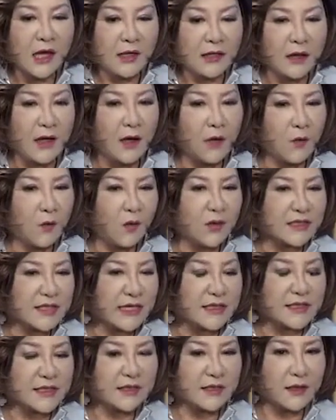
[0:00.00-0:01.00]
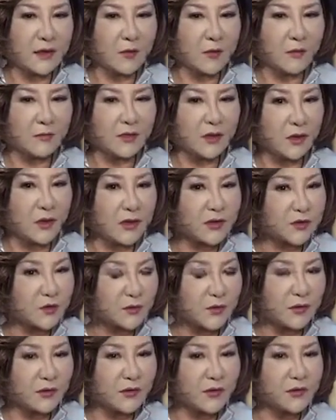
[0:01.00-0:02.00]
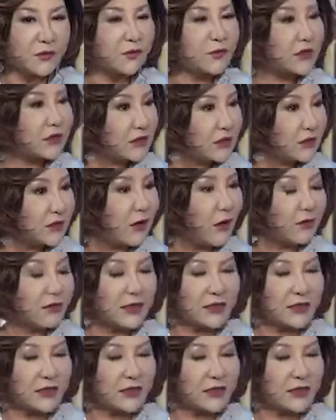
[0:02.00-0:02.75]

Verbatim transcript: 那我相信呢，我们的观众朋友有的知道，